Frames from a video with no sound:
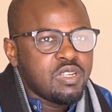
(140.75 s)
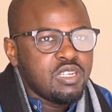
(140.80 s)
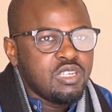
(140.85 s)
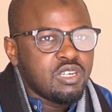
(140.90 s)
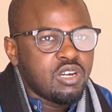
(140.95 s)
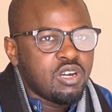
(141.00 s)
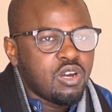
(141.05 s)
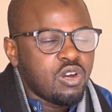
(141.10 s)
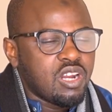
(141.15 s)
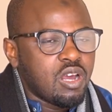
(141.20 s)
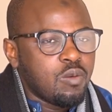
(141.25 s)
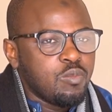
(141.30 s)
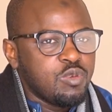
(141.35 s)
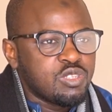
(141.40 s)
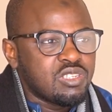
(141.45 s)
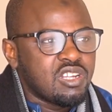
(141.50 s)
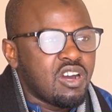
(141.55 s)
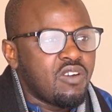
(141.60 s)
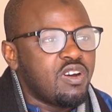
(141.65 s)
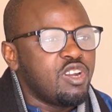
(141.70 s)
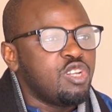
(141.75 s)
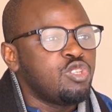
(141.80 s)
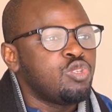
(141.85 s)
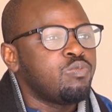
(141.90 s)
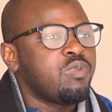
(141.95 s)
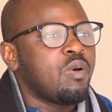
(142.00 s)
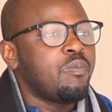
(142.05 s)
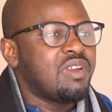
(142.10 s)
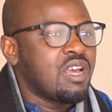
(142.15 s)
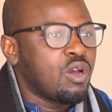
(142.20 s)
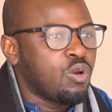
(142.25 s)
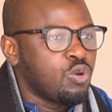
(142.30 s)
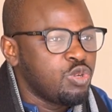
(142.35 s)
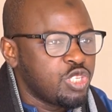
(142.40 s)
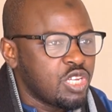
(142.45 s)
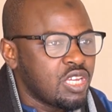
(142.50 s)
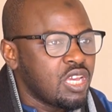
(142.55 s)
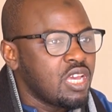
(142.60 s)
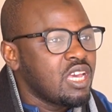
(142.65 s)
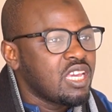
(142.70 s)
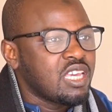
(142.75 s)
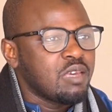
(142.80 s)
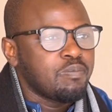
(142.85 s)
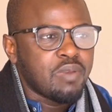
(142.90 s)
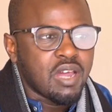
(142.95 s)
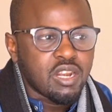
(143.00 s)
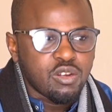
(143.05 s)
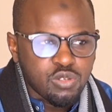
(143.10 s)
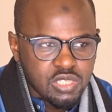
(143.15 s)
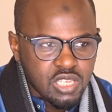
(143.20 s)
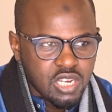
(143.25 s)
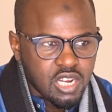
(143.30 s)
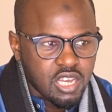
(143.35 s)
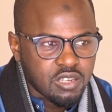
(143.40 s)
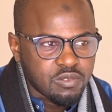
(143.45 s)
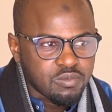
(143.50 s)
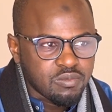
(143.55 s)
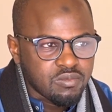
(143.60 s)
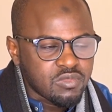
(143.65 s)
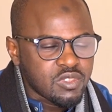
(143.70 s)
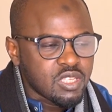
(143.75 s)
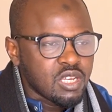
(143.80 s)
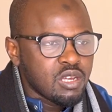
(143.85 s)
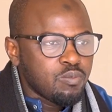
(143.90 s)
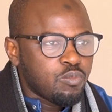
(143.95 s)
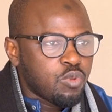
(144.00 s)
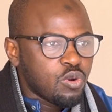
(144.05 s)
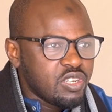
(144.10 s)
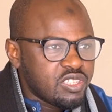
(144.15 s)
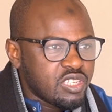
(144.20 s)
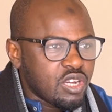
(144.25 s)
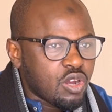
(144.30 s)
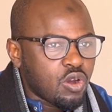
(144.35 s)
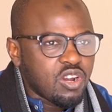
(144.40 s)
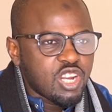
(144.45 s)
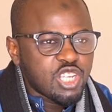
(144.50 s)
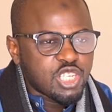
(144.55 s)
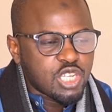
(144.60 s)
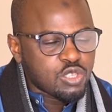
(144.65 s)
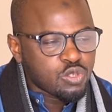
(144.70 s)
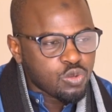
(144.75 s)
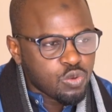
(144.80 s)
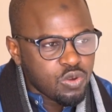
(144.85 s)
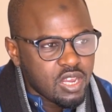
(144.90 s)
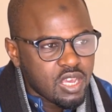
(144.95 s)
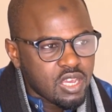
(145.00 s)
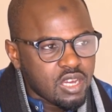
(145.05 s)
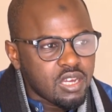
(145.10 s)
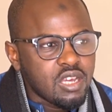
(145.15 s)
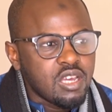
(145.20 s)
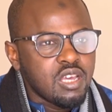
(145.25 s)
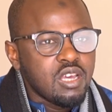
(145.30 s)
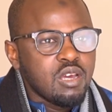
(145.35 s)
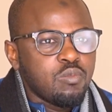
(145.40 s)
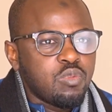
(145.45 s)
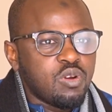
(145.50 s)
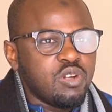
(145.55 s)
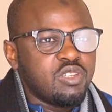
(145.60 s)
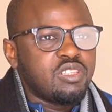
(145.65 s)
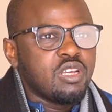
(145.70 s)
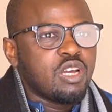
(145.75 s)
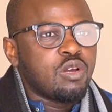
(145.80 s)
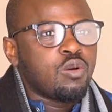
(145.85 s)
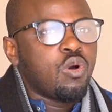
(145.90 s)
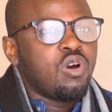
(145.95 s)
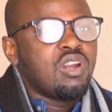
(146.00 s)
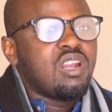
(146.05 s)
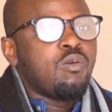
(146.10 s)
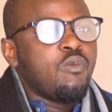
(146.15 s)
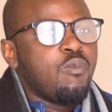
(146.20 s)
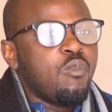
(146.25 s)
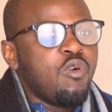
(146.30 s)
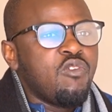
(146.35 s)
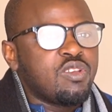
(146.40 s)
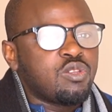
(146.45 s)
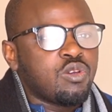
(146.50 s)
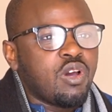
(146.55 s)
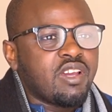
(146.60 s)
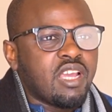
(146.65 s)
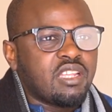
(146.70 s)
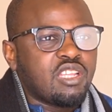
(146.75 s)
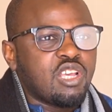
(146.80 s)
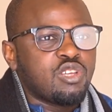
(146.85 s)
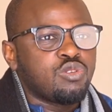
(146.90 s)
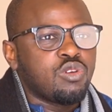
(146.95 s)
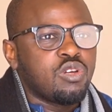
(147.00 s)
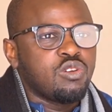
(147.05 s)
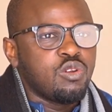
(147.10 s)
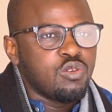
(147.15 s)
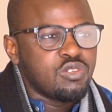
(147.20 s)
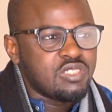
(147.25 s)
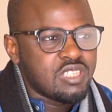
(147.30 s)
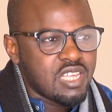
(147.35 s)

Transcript: peux dire, on a besoin d'avoir le support pédagogique qui parle de cela. Pour lutter contre l'échec scolaire, pour lutter contre la mauvaise orientation de nos